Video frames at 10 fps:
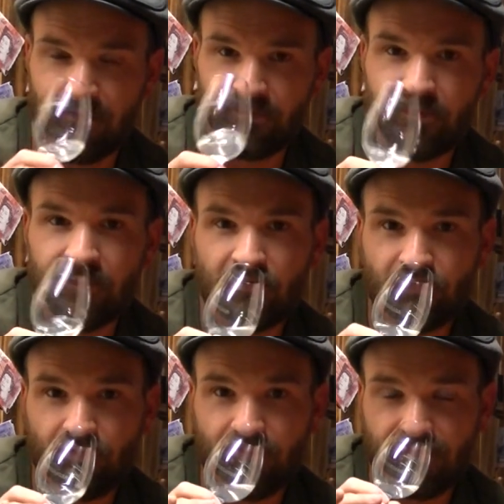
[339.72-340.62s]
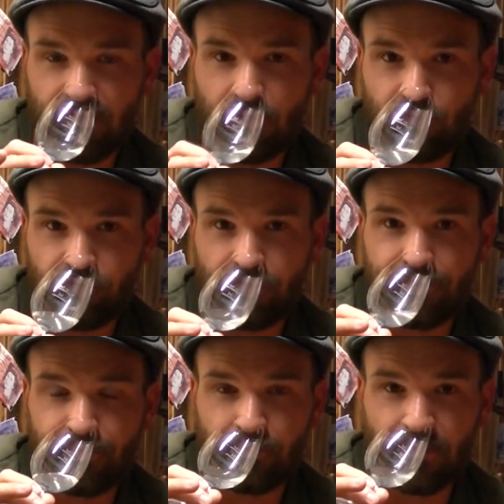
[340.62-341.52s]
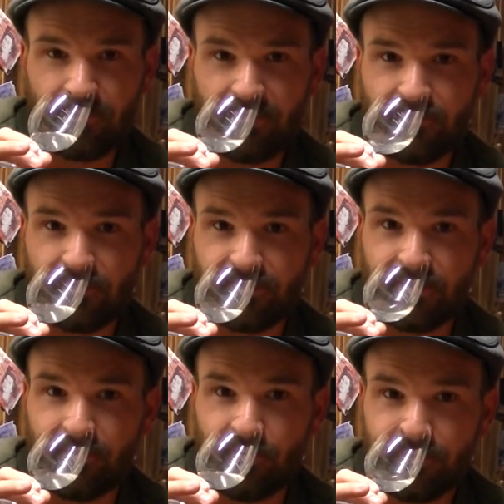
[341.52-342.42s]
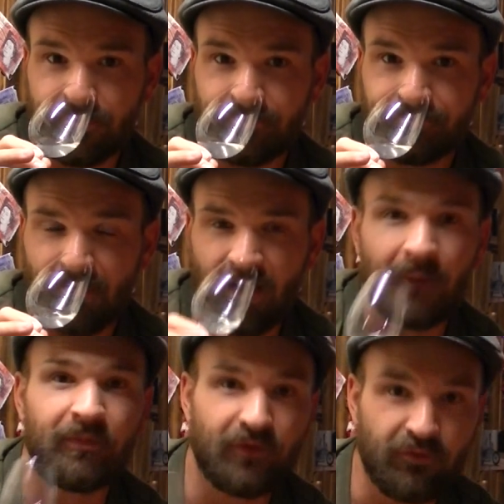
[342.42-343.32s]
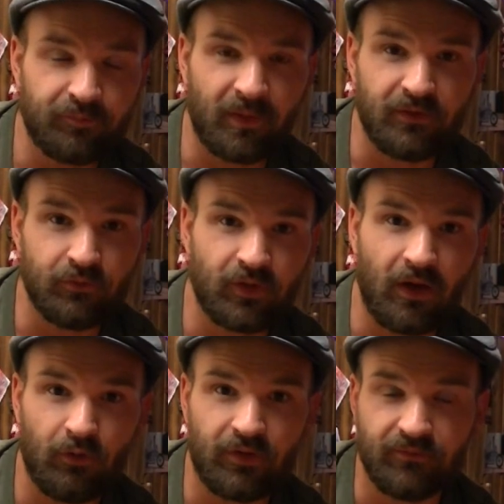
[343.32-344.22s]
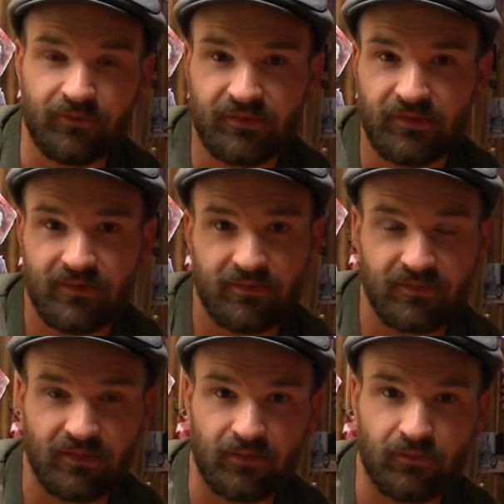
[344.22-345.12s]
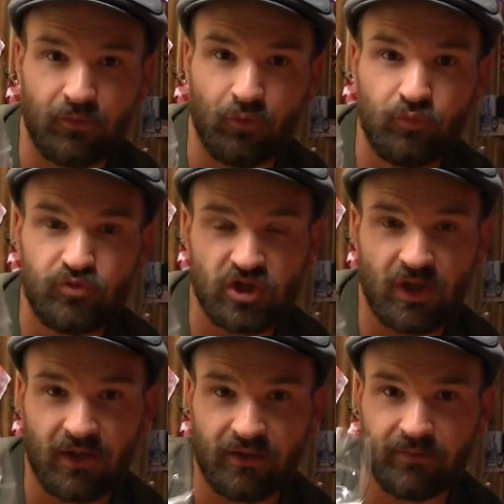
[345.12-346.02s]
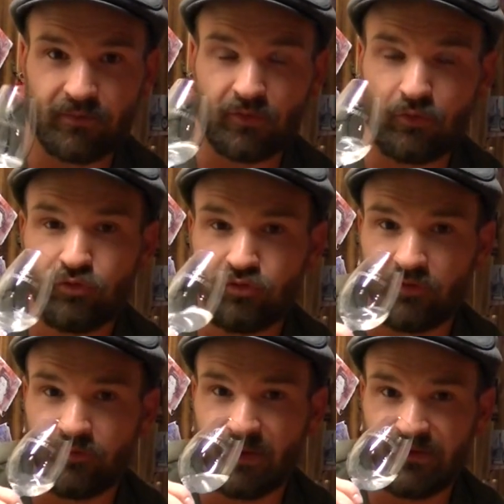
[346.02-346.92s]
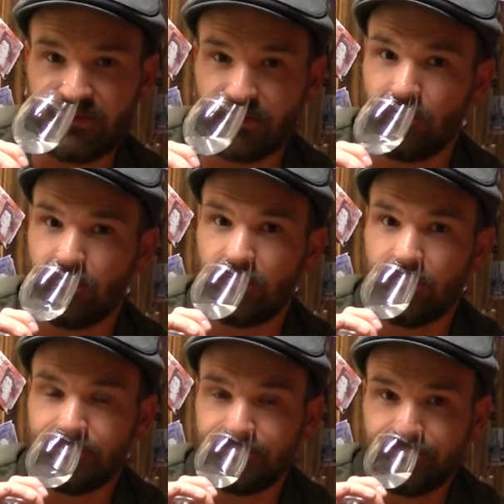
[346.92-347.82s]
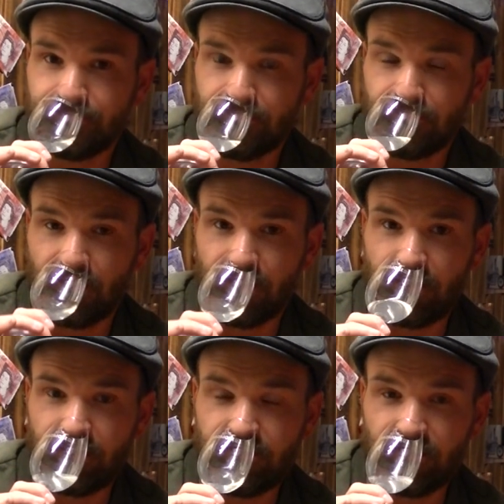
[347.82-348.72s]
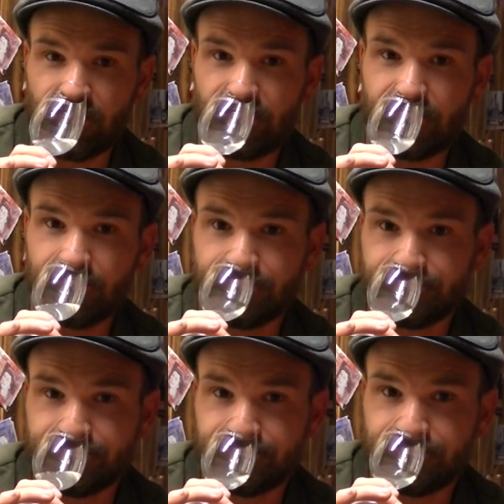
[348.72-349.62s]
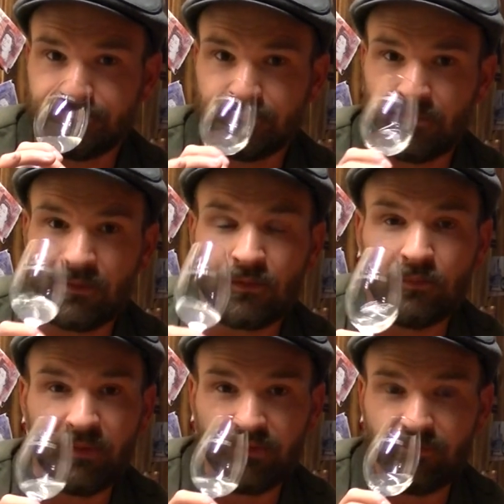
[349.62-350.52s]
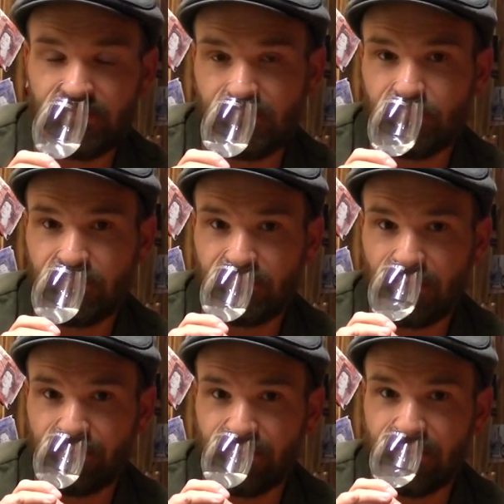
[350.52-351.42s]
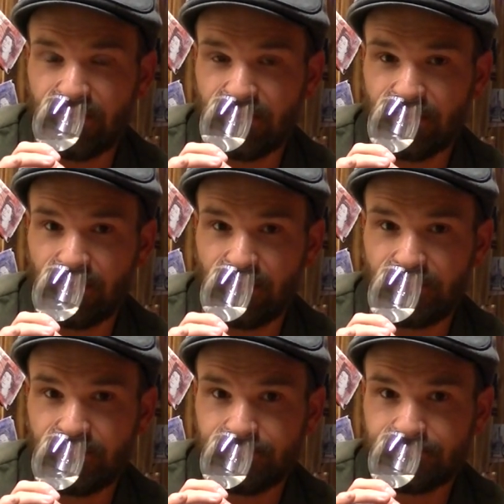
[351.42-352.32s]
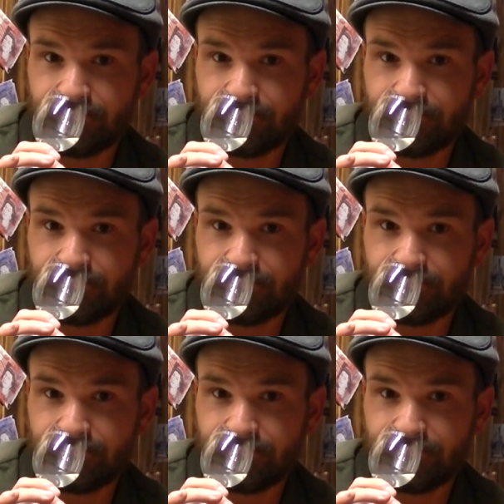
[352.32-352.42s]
Jetzt riecht er ein Stück weit nach Kunststoff, so nach PVC-Boden. Habe ich oft bei jungen, rauchigen Whiskys, dass sie dann so umschlagen in so eine Kunststoff-Plastiknote. Danach riecht er jetzt. Und mit dem Wasser, muss ich sagen, verliert er in der Nase.